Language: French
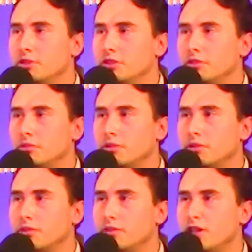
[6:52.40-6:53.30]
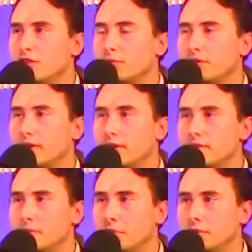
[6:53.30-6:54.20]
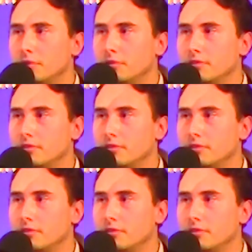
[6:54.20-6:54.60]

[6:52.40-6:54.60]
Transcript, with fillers: Winchester, ils sont très importants.